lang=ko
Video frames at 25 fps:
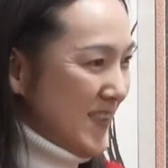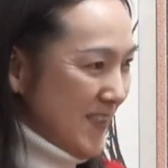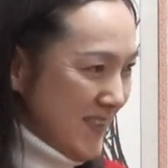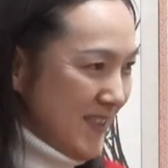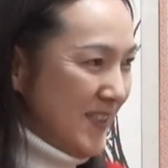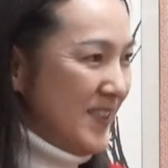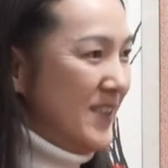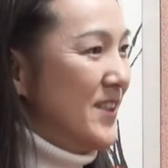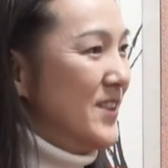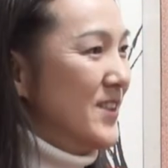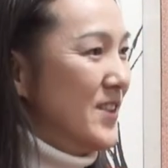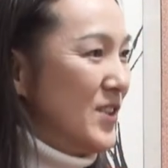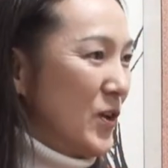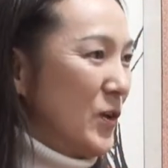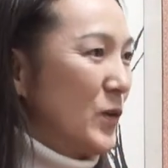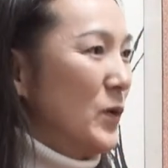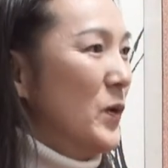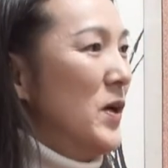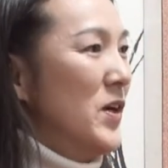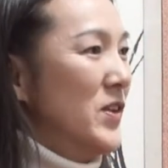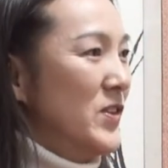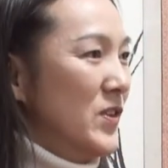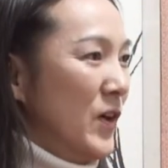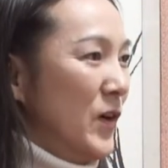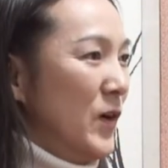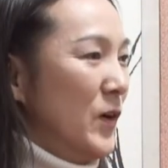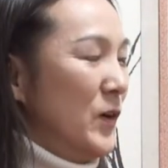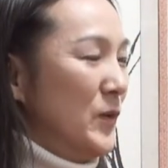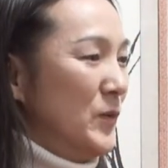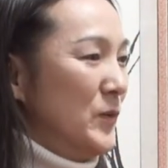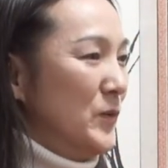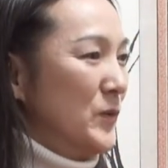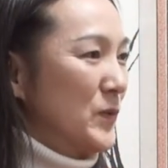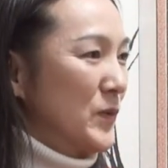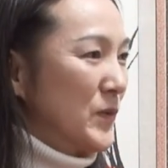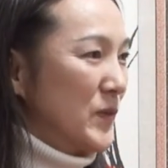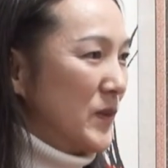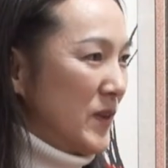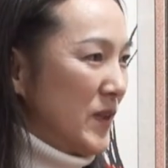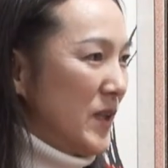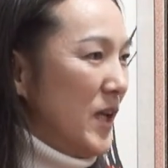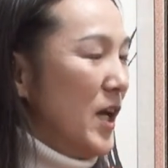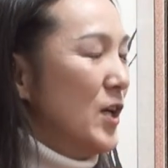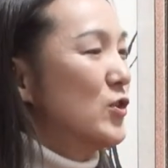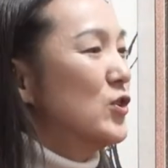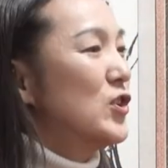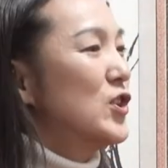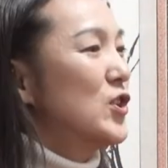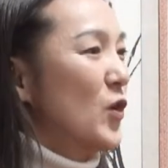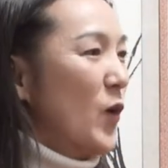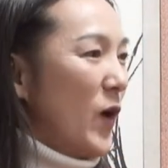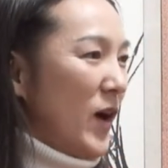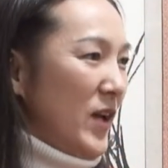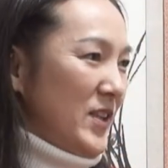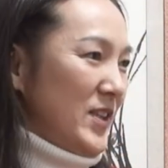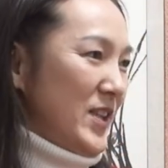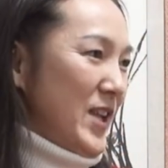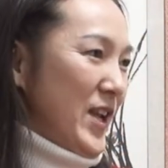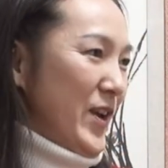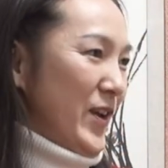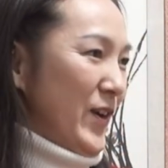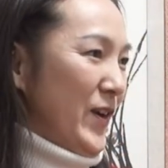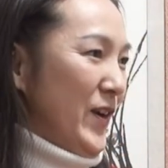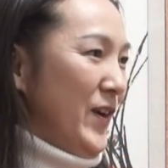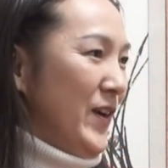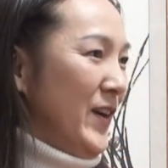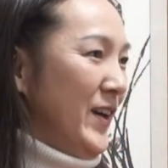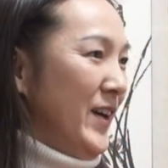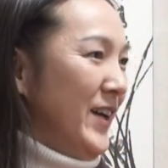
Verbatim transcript: 네, 저거에서 해주신 것 같아요.